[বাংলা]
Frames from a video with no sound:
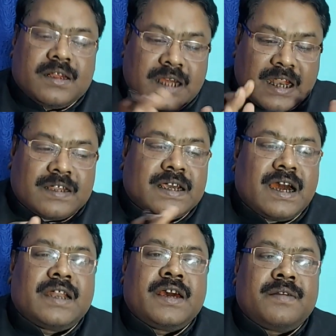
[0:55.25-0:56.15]
তারা
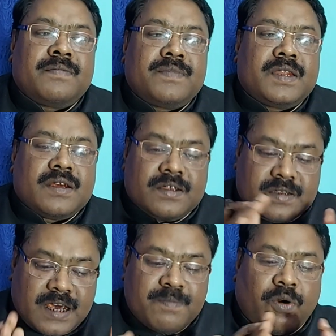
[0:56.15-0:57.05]
সেখানে
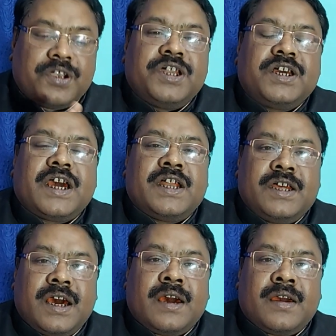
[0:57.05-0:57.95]
সেই বডিটিকে
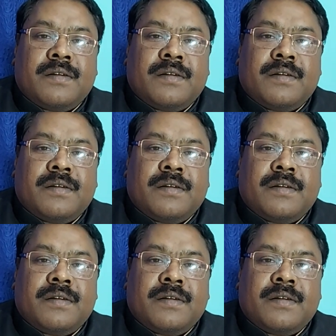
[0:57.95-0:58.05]
নিয়ে